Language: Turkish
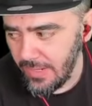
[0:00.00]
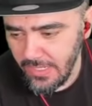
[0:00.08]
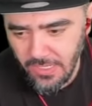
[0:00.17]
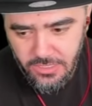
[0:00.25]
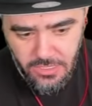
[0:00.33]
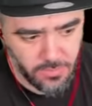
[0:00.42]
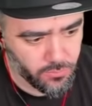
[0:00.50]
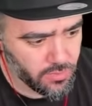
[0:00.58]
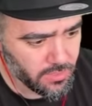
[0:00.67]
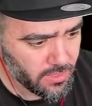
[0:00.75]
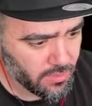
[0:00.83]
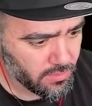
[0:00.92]
arkadaşlar.
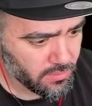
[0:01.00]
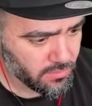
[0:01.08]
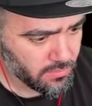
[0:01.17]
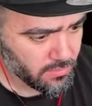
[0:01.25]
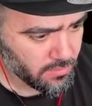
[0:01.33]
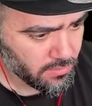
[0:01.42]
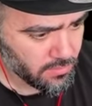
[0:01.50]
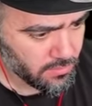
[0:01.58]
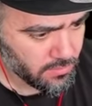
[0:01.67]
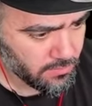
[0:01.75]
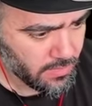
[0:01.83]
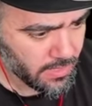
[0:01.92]
Burada da...
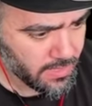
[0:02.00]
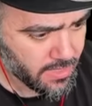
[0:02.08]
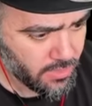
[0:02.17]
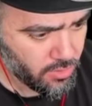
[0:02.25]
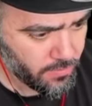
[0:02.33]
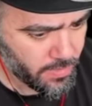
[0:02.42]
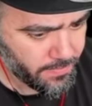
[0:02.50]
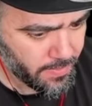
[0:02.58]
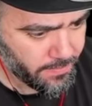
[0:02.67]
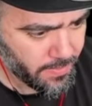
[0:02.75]
Bak geliyor bak bak